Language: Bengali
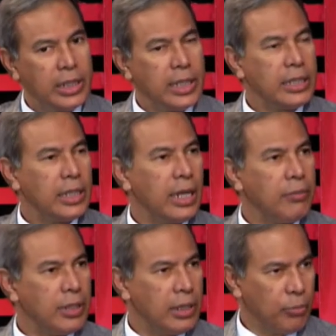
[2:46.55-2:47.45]
সেটা থেকে
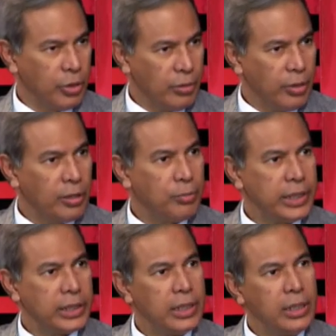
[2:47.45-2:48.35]
আমরা যে প্রতিফলন
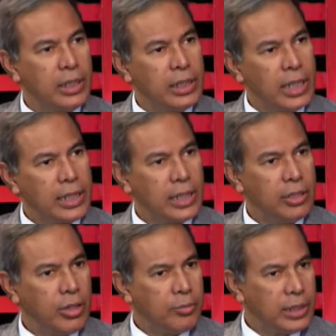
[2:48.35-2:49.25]
পাচ্ছি তাতে
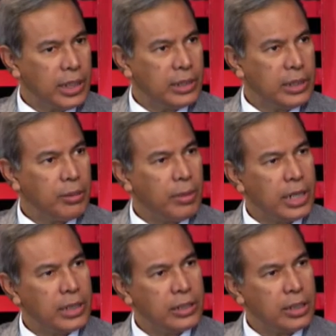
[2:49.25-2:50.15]
কিন্তু আমরা দেখছি যে
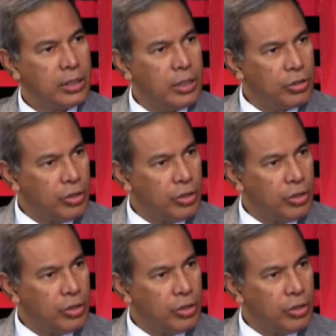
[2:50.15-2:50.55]
বাংলাদেশের